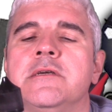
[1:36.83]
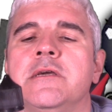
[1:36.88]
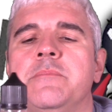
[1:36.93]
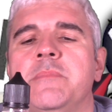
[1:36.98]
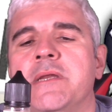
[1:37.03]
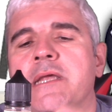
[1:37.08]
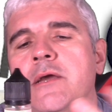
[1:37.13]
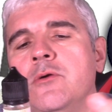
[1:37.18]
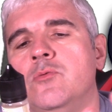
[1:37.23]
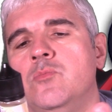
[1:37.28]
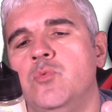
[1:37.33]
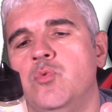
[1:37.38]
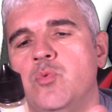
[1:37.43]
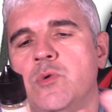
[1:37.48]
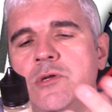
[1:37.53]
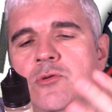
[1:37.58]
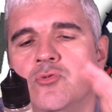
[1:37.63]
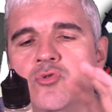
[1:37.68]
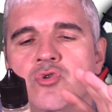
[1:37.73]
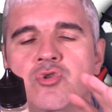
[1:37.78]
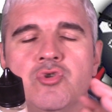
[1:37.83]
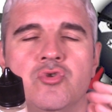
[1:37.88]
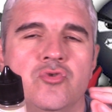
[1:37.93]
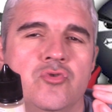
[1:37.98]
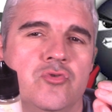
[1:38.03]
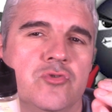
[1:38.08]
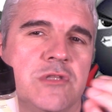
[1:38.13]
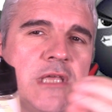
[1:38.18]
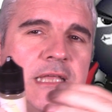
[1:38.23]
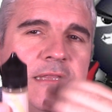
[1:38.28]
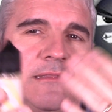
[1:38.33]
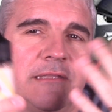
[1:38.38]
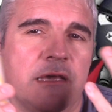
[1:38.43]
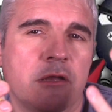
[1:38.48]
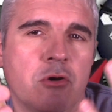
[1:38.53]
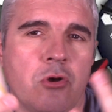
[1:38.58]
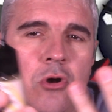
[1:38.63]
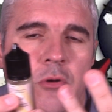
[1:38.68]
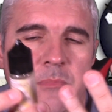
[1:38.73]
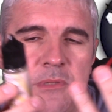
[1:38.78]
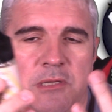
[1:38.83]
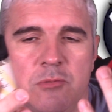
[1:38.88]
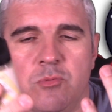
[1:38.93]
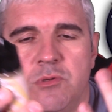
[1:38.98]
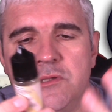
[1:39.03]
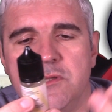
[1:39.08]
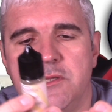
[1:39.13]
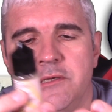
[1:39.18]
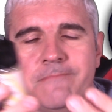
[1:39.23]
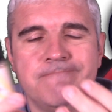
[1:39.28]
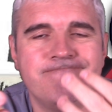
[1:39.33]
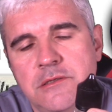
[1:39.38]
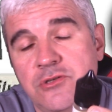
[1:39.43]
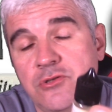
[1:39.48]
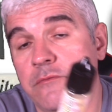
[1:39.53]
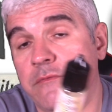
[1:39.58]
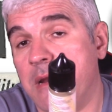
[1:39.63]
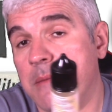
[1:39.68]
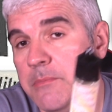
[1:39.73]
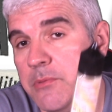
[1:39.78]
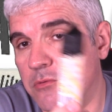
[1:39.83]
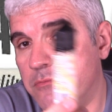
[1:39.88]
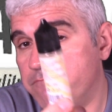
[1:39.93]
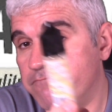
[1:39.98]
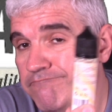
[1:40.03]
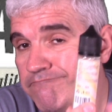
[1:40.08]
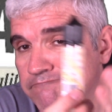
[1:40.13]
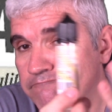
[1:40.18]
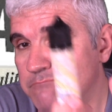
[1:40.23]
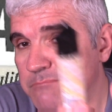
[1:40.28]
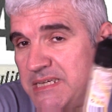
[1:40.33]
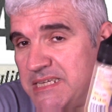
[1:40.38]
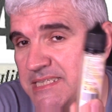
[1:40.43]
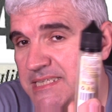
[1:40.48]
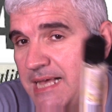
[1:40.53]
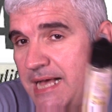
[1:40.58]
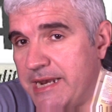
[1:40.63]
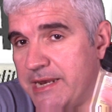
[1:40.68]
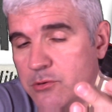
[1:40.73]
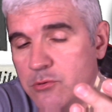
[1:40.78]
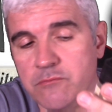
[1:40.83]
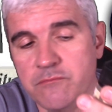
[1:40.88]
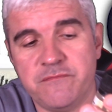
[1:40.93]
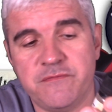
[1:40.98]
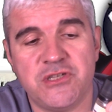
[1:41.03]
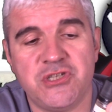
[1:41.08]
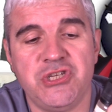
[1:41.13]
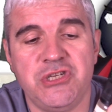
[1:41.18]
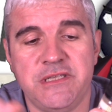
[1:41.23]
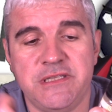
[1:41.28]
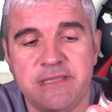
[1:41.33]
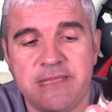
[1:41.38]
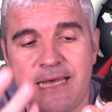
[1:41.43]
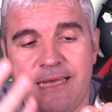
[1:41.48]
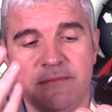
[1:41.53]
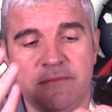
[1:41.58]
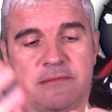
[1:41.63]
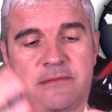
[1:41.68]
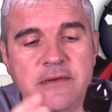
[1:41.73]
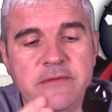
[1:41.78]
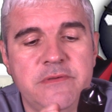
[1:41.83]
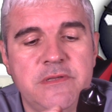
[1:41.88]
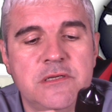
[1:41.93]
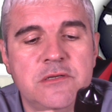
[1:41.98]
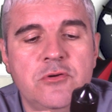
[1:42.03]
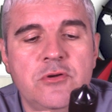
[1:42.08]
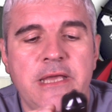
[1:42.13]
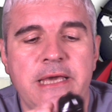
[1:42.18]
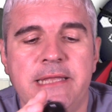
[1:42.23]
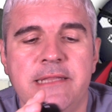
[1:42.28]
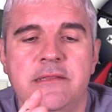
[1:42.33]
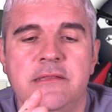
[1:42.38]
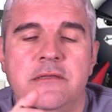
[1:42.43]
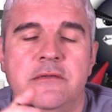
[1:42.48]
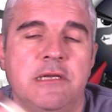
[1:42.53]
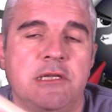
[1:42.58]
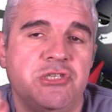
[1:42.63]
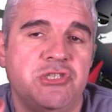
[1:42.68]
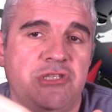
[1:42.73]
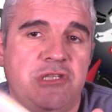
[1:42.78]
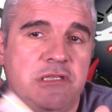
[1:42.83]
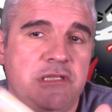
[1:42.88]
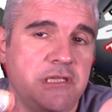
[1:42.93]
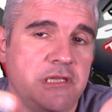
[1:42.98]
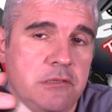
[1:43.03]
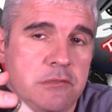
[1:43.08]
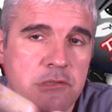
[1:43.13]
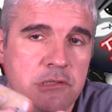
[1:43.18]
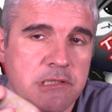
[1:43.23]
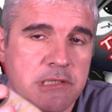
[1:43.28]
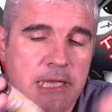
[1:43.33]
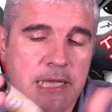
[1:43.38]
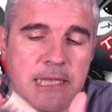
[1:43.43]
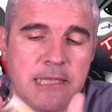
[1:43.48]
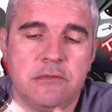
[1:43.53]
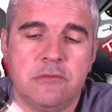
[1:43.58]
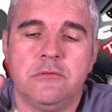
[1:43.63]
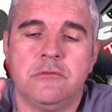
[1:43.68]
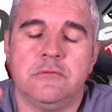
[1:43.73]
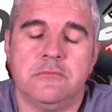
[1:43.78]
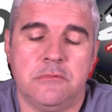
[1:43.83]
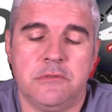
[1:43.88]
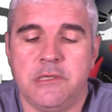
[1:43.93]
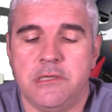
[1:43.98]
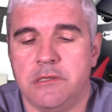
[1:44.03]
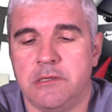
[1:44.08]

perché comunque non sono tanti aromi, quindi si dovrebbero mixare con facilità, tra virgolette, una citatina ogni tanto,